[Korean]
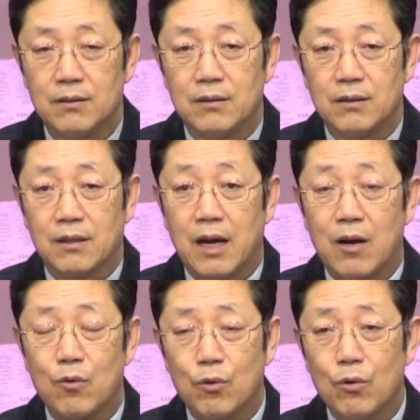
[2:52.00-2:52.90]

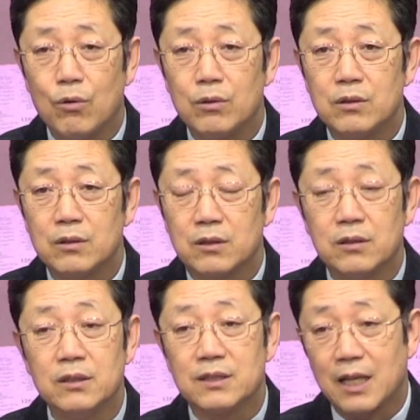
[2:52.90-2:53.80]
라고 그
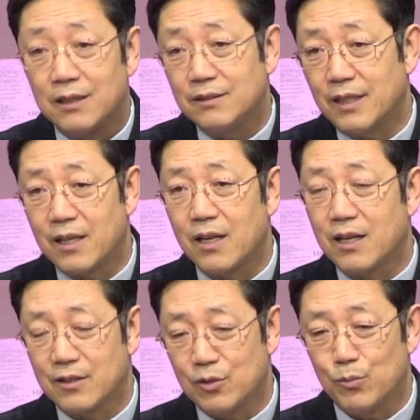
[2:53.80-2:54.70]
이상은
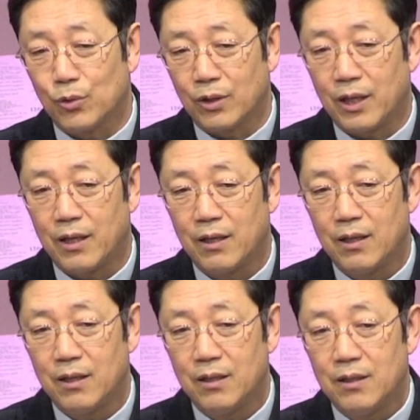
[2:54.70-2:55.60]
생각하지 못해.
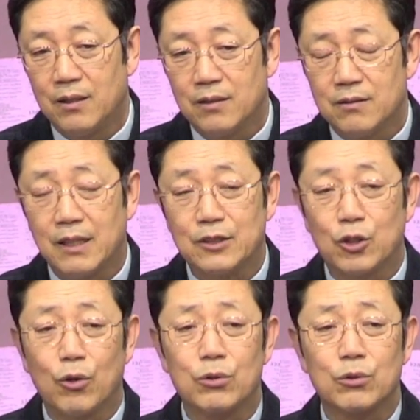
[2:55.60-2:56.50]
그러나
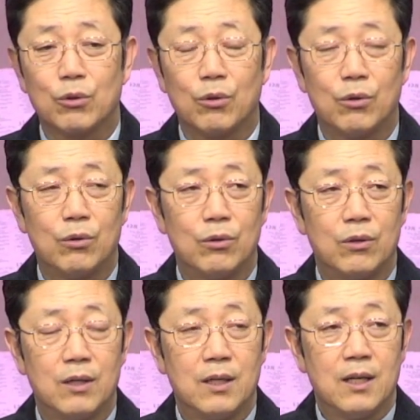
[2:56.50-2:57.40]
저것도
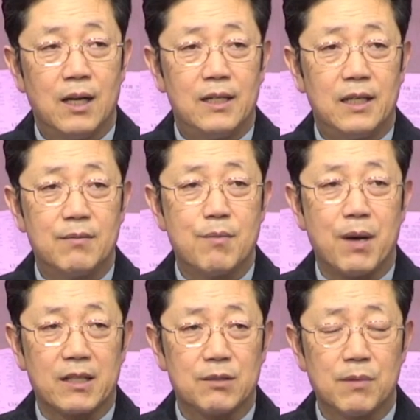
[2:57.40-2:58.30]
하나님이
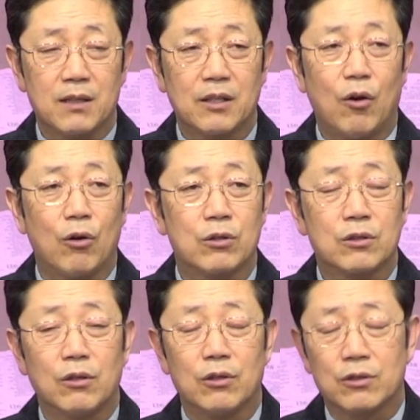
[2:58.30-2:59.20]
마지막 때
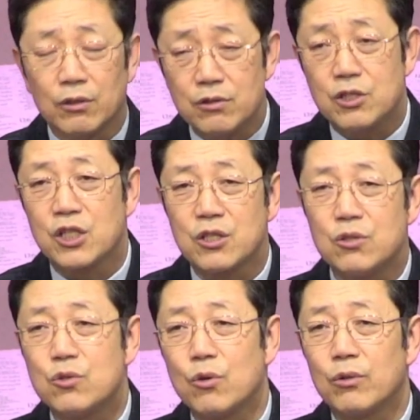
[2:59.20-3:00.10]
어떤
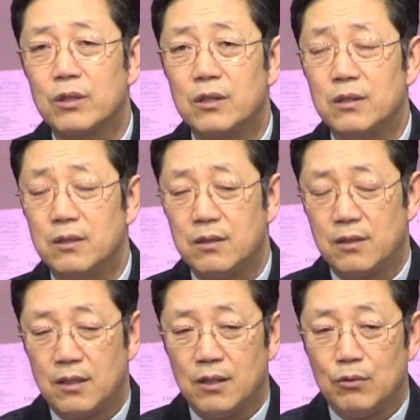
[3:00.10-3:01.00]
징조를
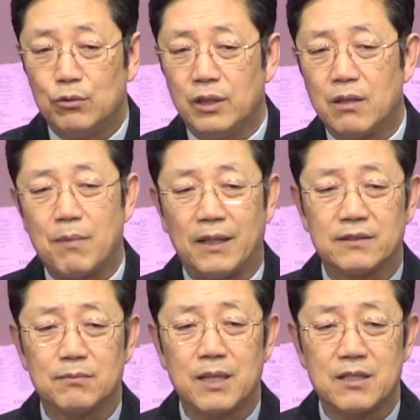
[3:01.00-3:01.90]
우리에게
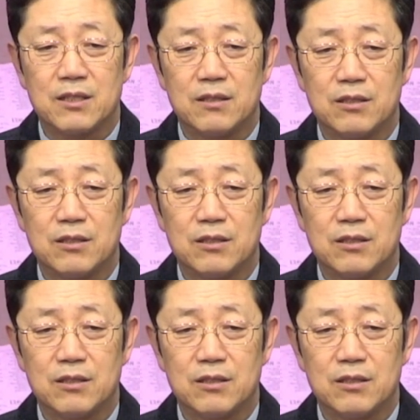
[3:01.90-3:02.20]
말씀하시는지